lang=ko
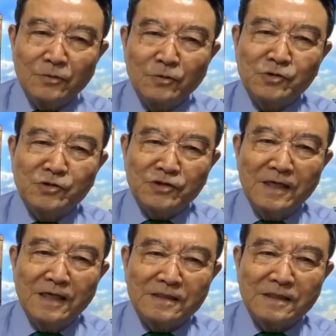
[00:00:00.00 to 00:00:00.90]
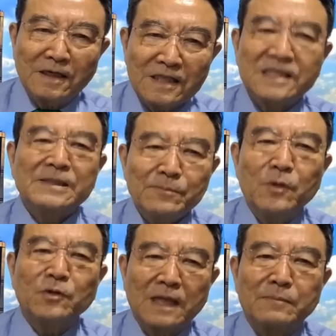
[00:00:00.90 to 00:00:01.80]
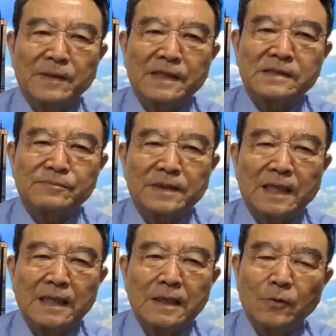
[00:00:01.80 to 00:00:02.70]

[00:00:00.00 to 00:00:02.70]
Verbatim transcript: 뉴스에 의해서 침몰될 뻔했습니다.